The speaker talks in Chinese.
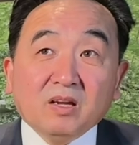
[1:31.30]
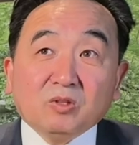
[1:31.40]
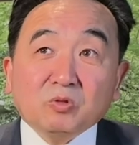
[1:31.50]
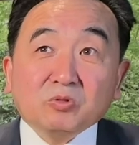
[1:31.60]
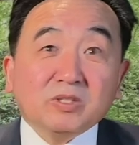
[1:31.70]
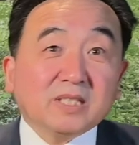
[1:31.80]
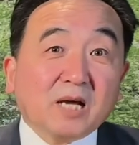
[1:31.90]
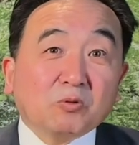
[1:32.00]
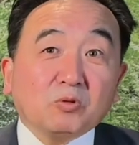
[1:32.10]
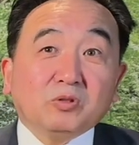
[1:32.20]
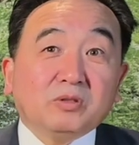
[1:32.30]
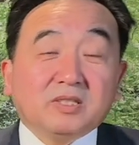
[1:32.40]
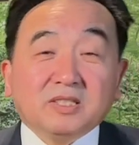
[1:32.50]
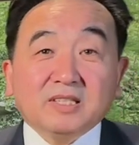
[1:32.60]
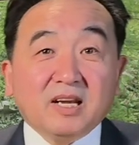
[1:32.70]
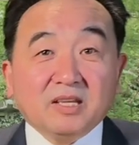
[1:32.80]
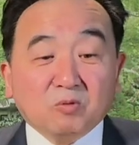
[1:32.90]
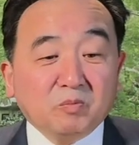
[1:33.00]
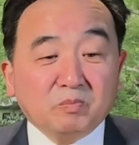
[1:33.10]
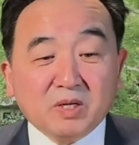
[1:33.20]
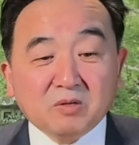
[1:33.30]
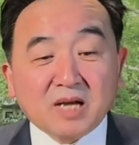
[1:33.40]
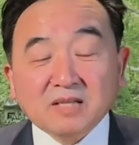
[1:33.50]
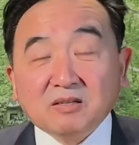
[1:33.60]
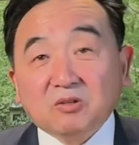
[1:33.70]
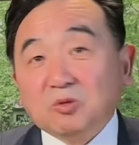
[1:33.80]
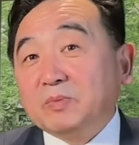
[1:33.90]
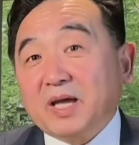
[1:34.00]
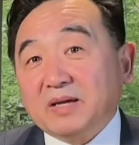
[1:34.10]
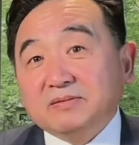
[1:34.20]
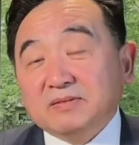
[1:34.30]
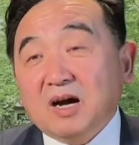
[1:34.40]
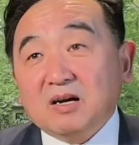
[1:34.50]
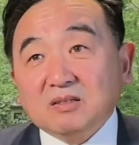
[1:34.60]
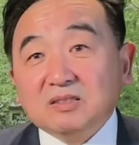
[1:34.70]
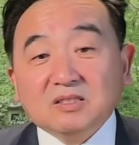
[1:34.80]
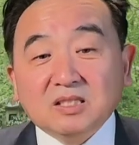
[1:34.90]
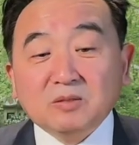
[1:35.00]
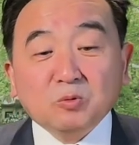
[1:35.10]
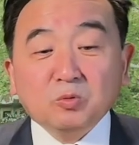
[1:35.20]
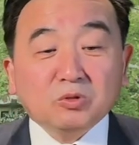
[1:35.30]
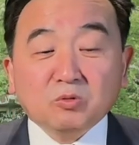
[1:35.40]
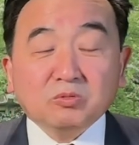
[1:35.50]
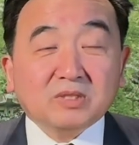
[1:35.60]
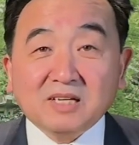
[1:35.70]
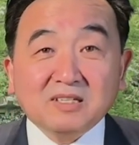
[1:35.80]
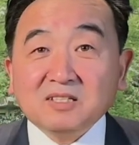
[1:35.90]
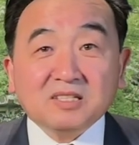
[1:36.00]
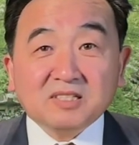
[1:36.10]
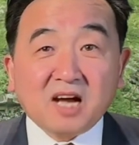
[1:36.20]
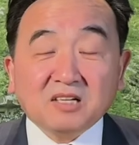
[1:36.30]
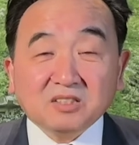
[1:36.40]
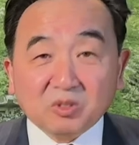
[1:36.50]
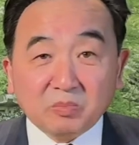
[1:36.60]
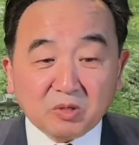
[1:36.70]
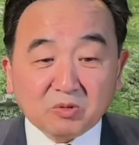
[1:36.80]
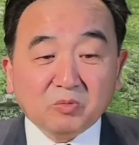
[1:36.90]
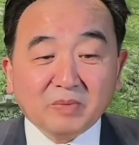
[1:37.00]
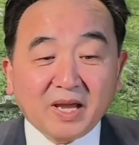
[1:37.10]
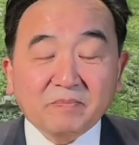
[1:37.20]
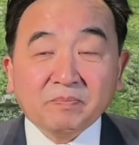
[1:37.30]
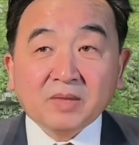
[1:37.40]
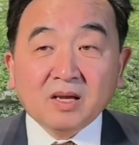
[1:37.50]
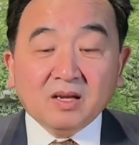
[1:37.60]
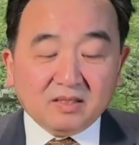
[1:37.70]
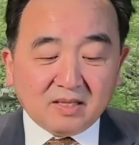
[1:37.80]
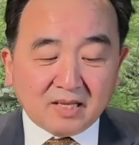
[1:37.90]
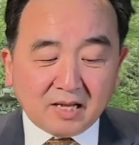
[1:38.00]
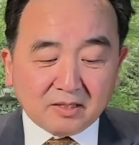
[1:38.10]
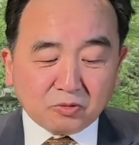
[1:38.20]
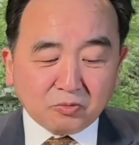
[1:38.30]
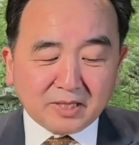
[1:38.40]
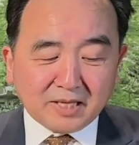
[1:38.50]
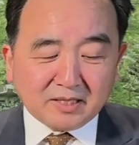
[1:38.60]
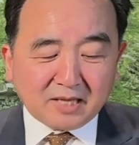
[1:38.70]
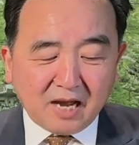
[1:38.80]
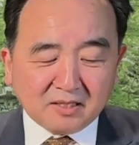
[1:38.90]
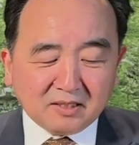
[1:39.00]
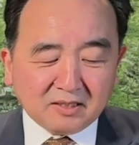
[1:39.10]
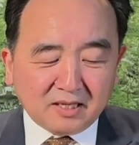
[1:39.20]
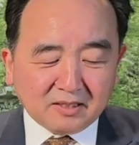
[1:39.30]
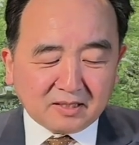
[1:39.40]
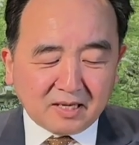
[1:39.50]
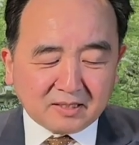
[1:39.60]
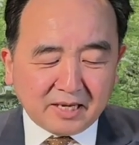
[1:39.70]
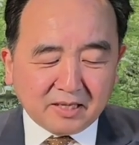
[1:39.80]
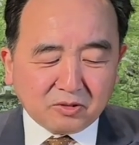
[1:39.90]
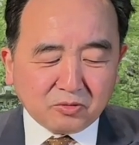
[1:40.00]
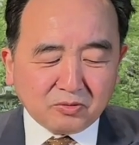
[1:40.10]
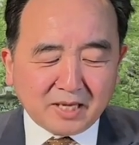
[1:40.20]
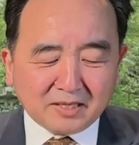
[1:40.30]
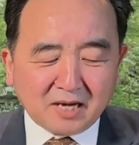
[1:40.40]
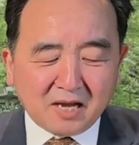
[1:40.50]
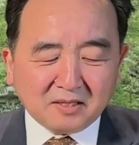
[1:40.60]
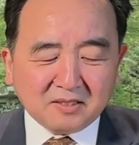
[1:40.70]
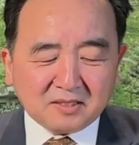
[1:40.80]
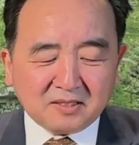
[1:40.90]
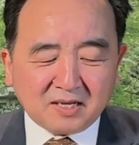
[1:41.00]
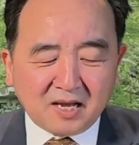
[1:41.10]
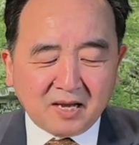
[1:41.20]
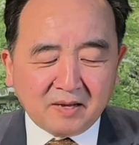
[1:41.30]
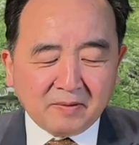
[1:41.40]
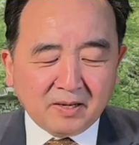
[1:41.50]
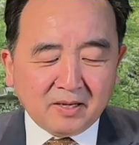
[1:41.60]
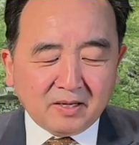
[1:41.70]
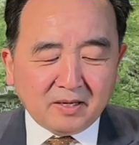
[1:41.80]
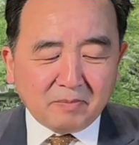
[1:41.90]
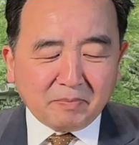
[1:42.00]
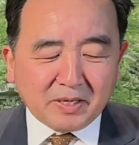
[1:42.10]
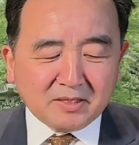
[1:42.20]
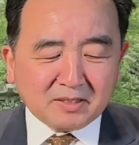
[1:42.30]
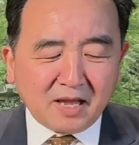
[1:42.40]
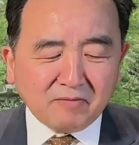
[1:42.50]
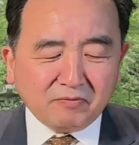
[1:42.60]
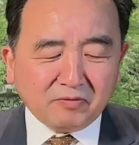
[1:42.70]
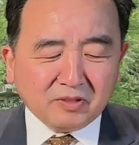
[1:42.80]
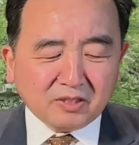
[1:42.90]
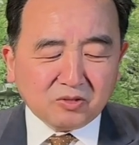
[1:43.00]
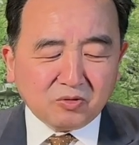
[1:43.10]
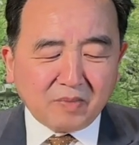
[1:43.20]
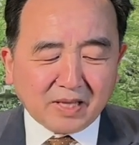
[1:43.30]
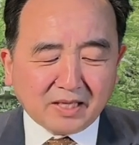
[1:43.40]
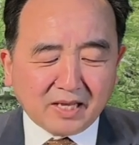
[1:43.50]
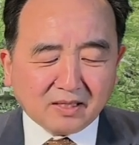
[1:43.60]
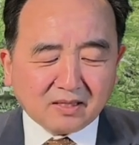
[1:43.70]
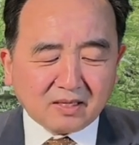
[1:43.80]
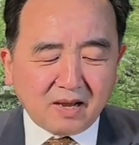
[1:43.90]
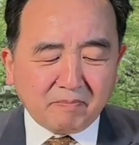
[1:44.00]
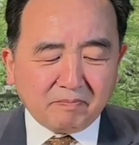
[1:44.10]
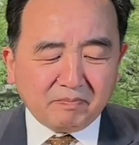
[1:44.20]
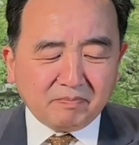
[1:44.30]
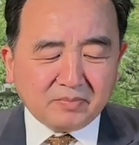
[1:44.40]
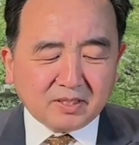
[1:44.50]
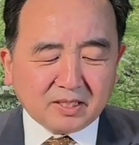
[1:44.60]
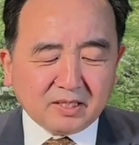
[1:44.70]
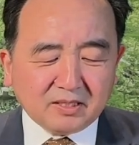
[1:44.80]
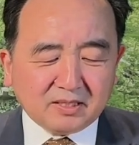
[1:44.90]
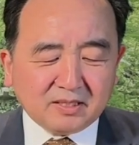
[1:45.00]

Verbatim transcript: 朱镕基在过去的时间里，我们没有看到露面啊，几乎都在任何场合都没有露面。那他出现的场合呢？他这个出现场合是他。呃，被人搀扶的去拜年啊，这个